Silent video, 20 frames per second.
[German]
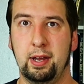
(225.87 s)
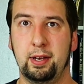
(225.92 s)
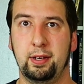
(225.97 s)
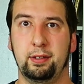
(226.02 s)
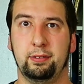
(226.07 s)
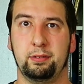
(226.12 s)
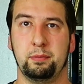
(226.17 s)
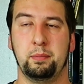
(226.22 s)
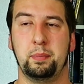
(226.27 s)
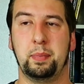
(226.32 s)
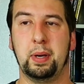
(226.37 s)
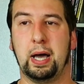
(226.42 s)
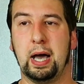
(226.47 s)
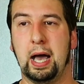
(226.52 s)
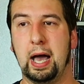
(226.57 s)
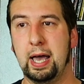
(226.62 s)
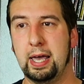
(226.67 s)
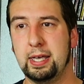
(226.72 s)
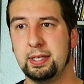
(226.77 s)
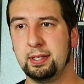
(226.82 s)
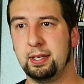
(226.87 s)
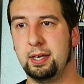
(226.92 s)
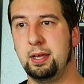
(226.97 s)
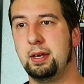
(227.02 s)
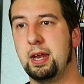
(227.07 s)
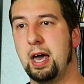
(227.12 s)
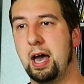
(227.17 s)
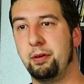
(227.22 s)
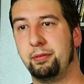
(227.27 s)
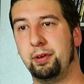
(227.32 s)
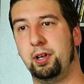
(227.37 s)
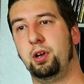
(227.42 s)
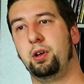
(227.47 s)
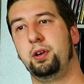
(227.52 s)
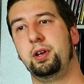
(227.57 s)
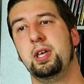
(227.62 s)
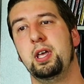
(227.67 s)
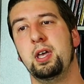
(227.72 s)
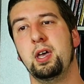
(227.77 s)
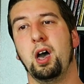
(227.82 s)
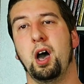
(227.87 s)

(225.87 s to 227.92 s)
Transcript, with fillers: diesem Bereich in Avalon